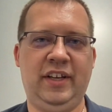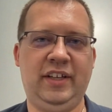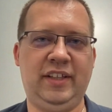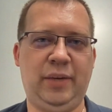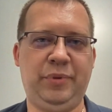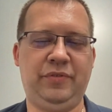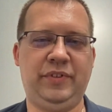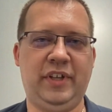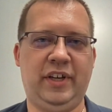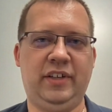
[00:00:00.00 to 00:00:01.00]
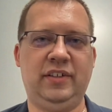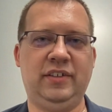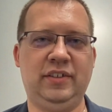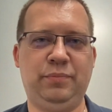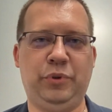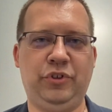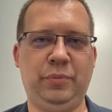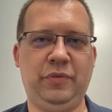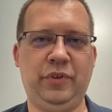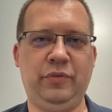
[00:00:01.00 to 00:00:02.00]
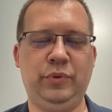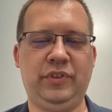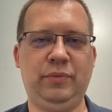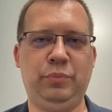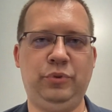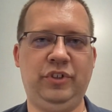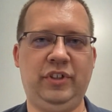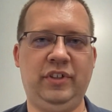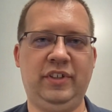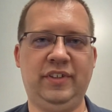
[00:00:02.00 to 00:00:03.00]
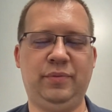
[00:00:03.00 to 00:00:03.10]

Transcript: Najpierw na e, poziomie wojewódzkim, później jest